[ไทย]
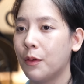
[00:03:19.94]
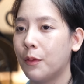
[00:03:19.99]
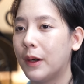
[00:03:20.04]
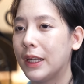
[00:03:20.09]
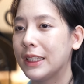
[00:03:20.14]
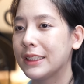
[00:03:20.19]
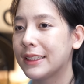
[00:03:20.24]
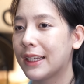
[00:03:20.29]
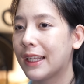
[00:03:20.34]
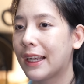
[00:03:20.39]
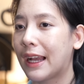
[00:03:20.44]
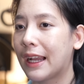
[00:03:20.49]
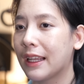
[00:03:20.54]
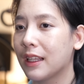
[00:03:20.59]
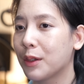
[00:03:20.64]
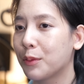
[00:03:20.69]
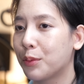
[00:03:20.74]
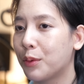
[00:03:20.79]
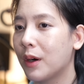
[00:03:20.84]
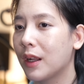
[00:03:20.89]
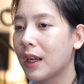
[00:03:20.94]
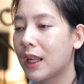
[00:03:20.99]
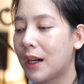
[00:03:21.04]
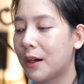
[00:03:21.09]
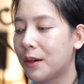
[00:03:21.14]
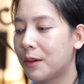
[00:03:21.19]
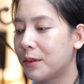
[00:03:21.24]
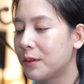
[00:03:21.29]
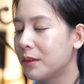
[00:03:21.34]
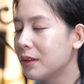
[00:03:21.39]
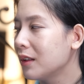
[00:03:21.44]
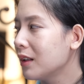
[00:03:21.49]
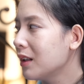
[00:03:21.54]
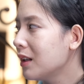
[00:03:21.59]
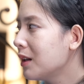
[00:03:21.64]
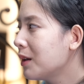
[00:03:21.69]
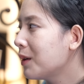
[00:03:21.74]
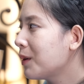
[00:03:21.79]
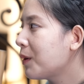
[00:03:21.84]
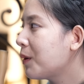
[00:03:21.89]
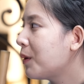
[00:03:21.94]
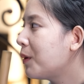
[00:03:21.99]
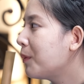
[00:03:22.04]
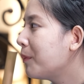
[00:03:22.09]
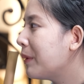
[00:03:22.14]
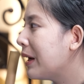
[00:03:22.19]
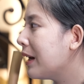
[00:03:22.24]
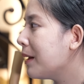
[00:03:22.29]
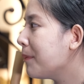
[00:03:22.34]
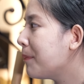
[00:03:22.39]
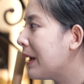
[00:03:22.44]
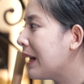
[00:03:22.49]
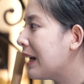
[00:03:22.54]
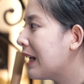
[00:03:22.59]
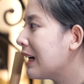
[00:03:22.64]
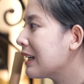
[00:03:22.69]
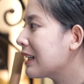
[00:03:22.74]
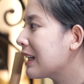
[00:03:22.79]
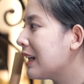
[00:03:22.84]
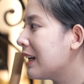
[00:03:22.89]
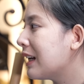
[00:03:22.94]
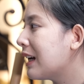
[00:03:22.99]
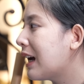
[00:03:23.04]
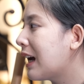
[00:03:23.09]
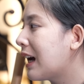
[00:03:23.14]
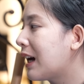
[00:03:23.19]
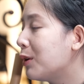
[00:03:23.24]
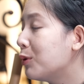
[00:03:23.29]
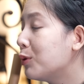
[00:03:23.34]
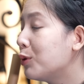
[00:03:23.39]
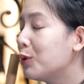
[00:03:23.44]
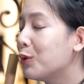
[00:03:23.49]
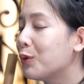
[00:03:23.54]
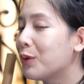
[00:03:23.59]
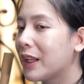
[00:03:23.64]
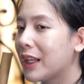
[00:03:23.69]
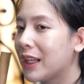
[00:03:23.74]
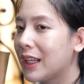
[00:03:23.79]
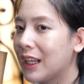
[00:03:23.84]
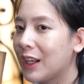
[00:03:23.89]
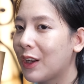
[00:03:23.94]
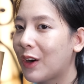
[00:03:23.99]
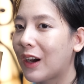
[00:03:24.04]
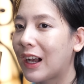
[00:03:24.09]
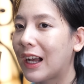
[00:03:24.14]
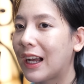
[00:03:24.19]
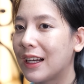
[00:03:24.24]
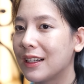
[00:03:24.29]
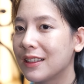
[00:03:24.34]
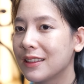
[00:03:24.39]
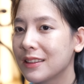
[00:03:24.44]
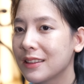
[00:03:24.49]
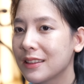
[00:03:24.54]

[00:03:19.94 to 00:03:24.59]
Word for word: วาสนาอย่างพวกเราคงไม่ได้ไปนั่งกินอาหารหรูๆในนี้หรอกค่ะ